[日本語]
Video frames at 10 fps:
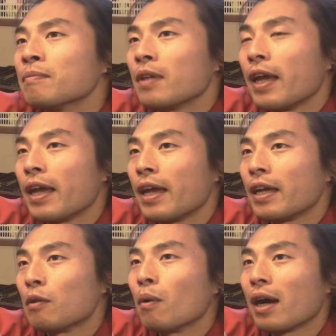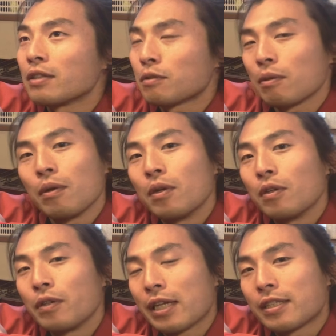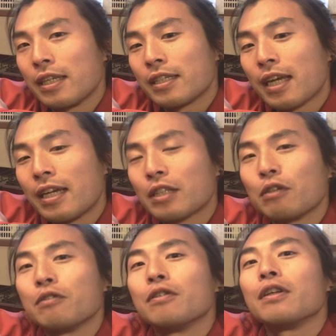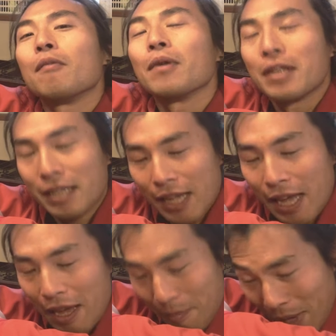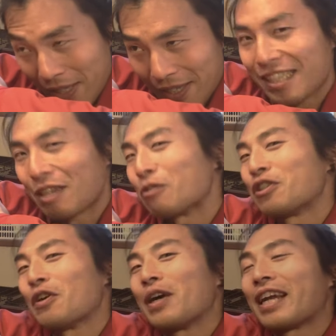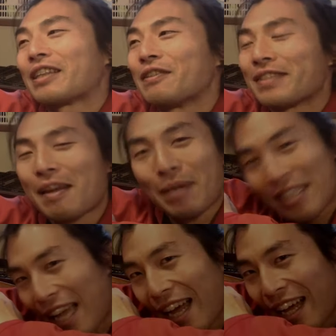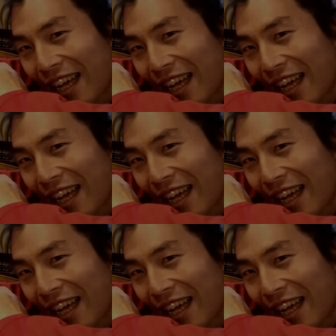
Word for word: え動画ちょっと増やしていきたいなというふうに思ってます。ご視聴ありがとうございました。